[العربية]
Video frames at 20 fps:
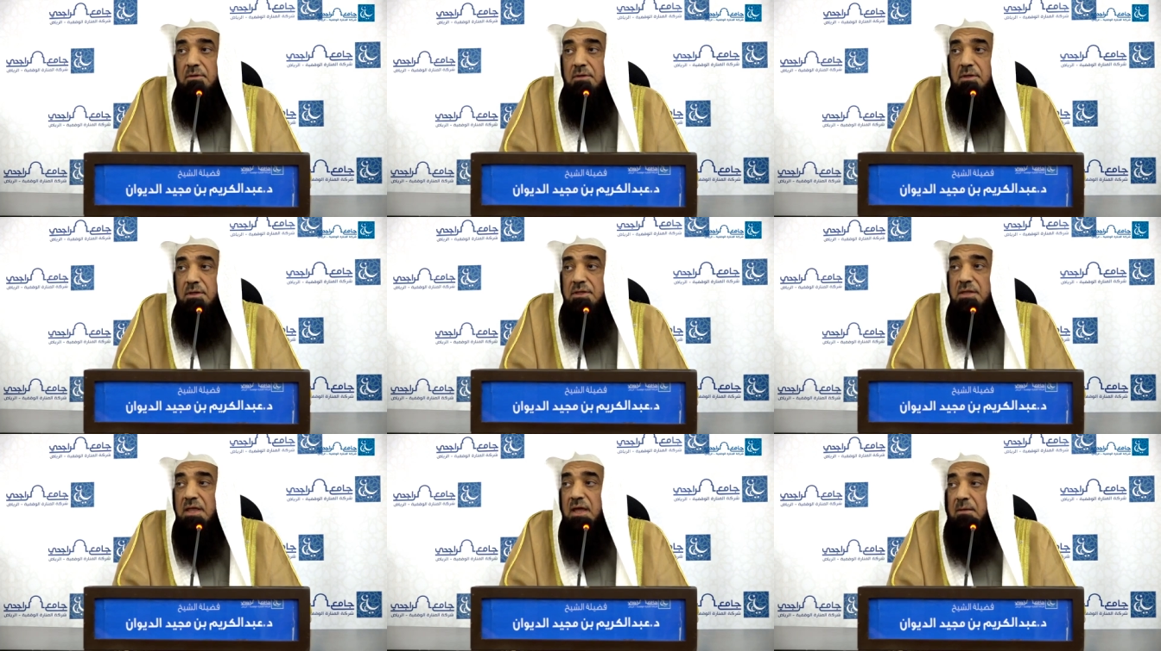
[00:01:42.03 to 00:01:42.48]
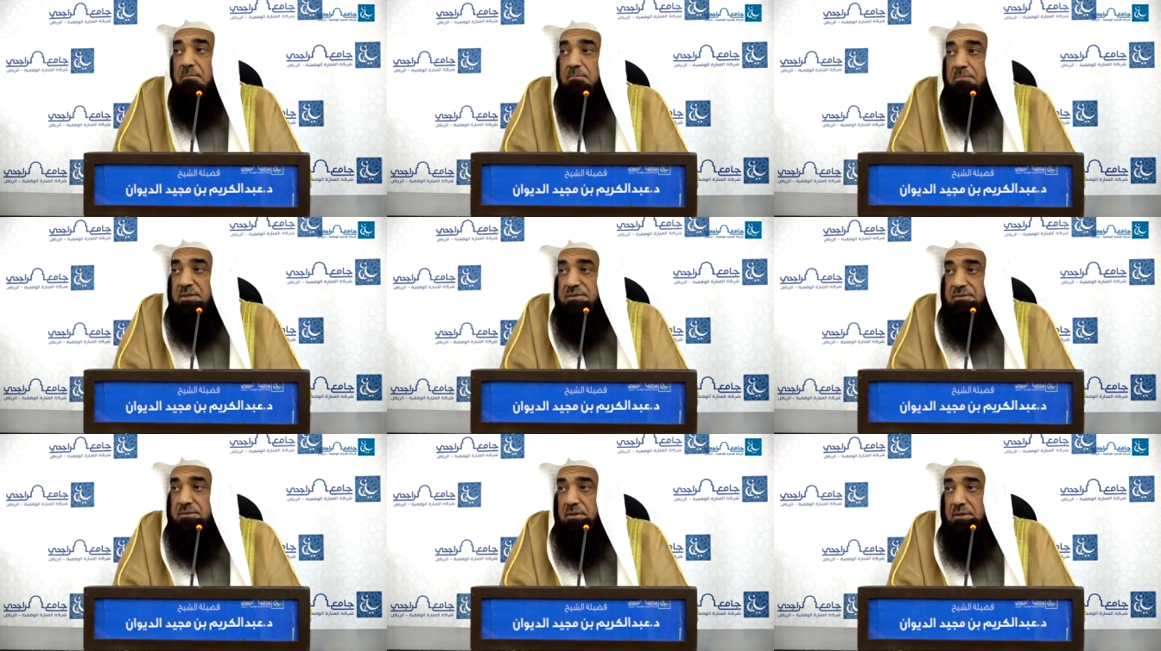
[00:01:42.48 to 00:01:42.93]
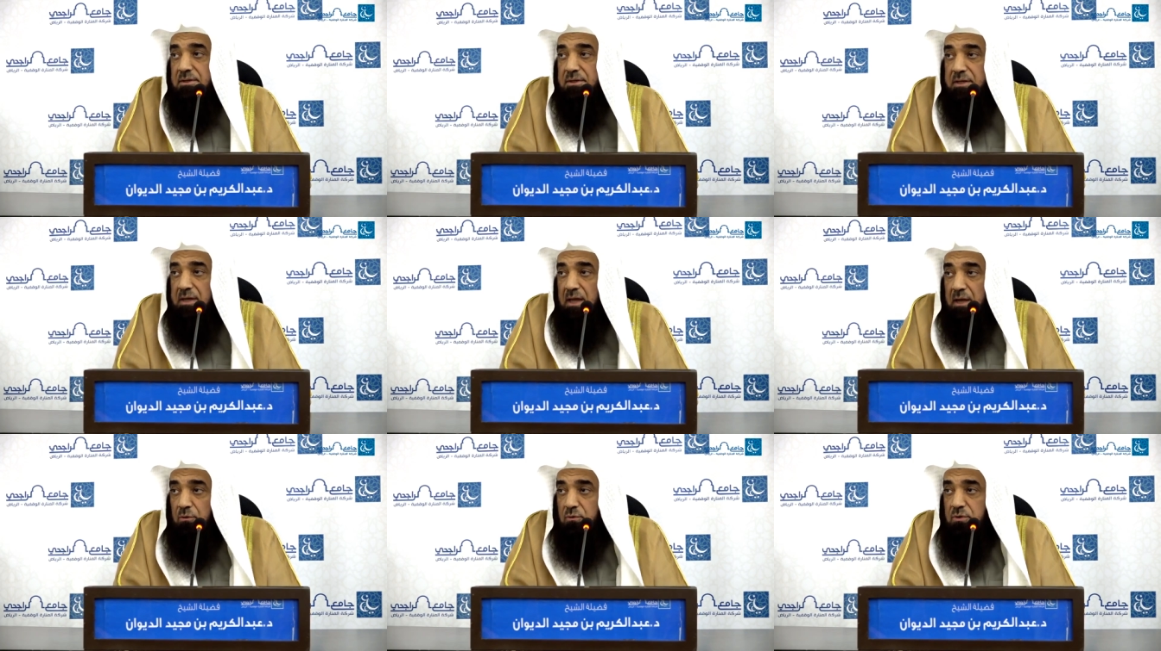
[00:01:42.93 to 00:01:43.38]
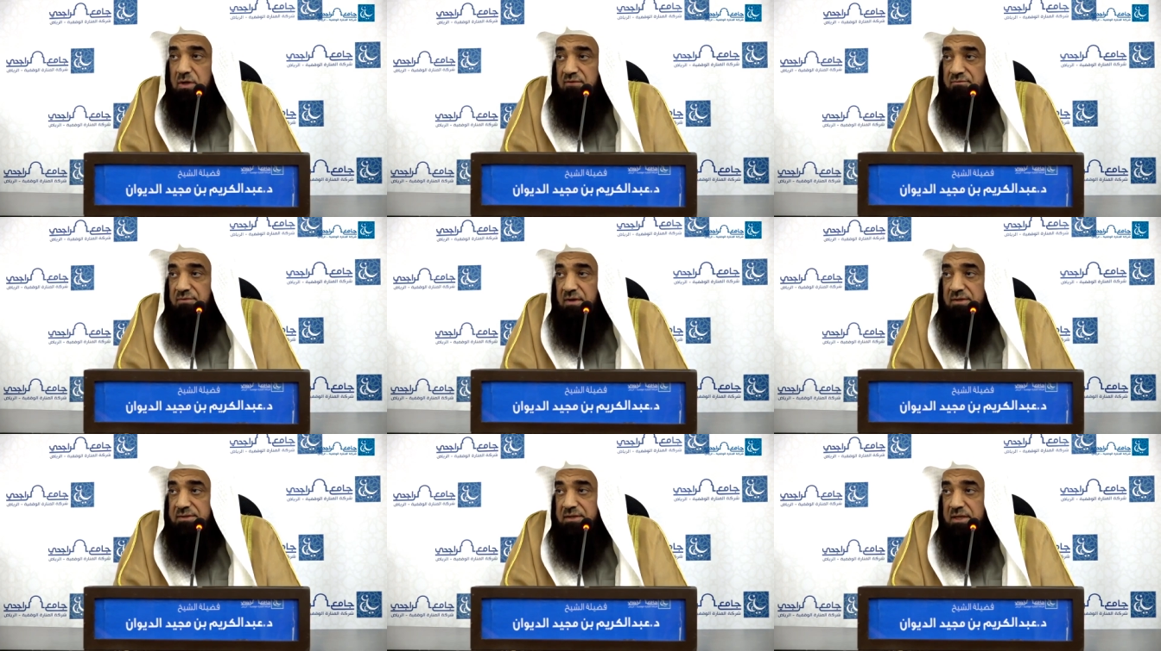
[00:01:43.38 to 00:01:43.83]
إذا هبت رياحك
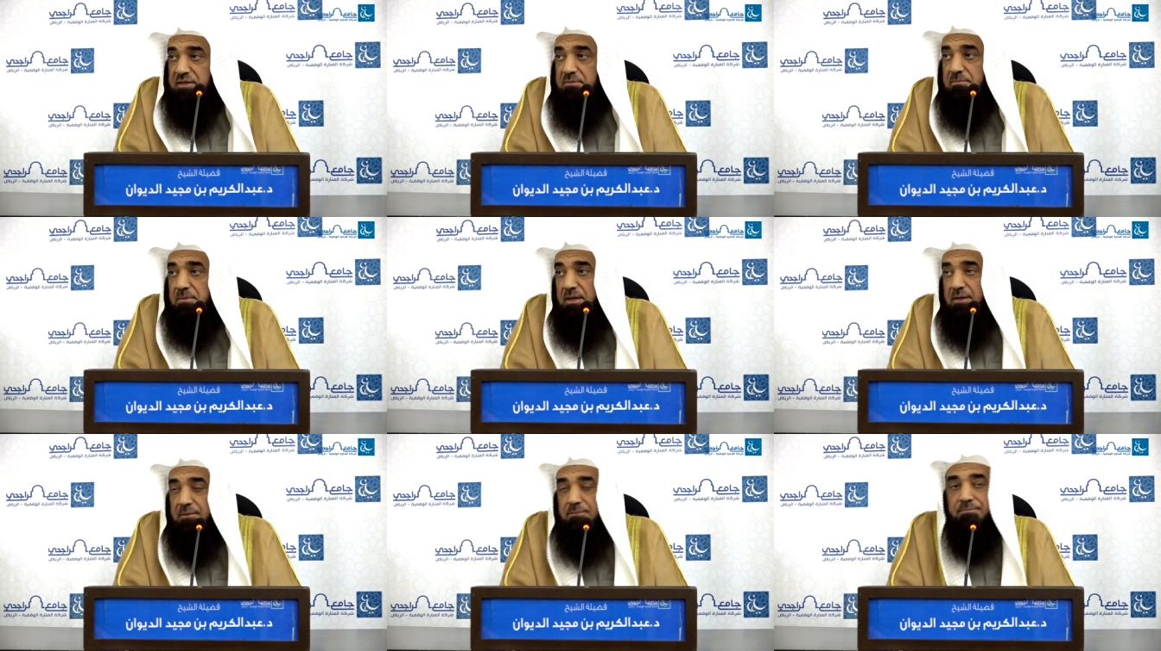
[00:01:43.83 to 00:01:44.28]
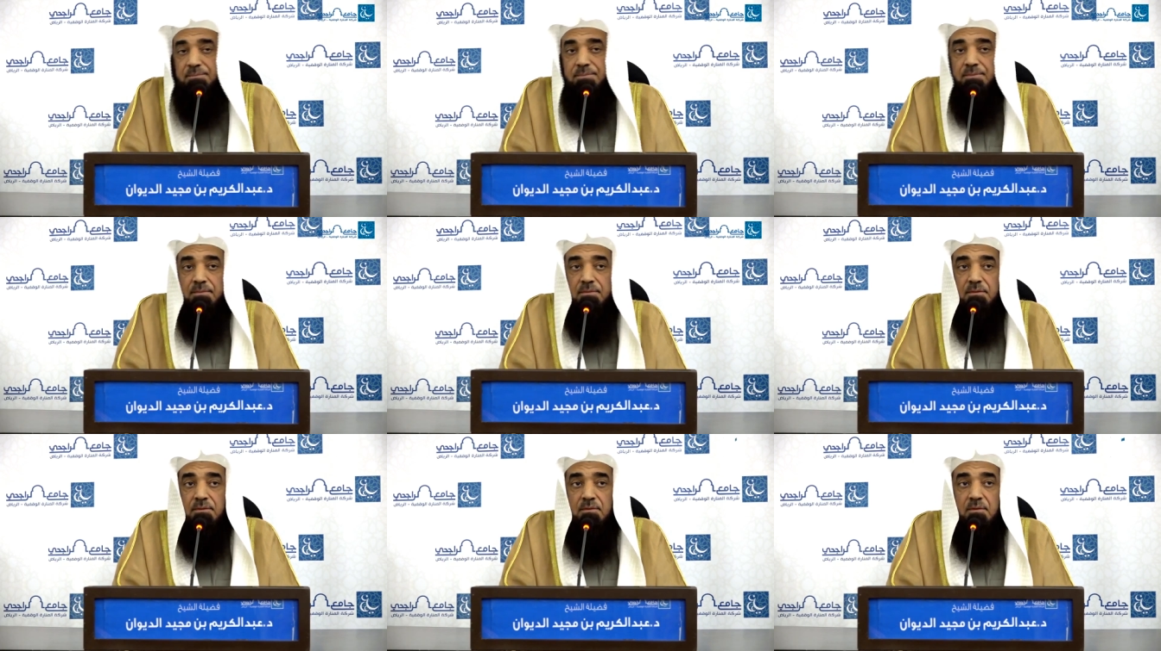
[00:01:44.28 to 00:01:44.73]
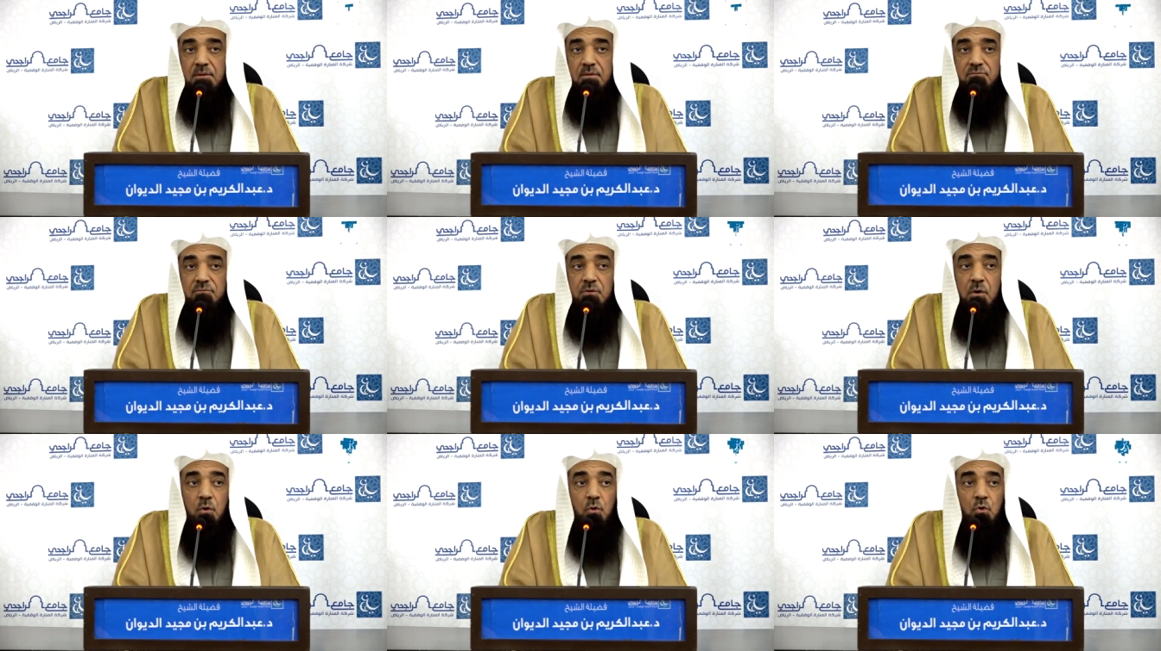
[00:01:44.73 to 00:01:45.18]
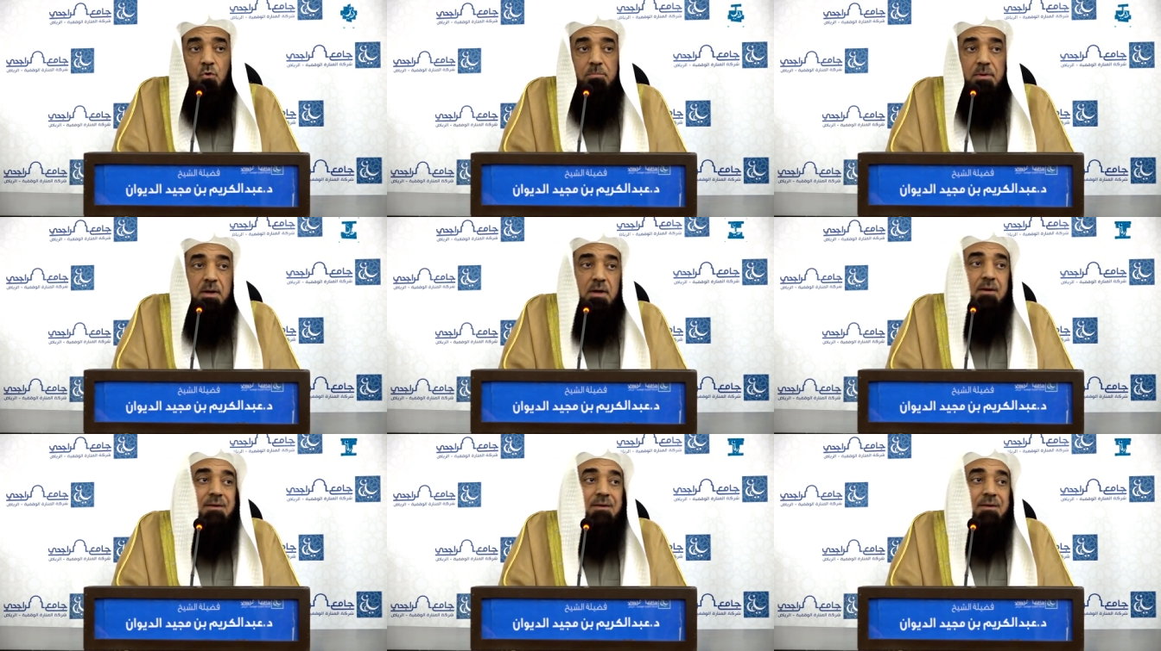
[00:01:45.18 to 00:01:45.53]
فاغتنمها فعقبى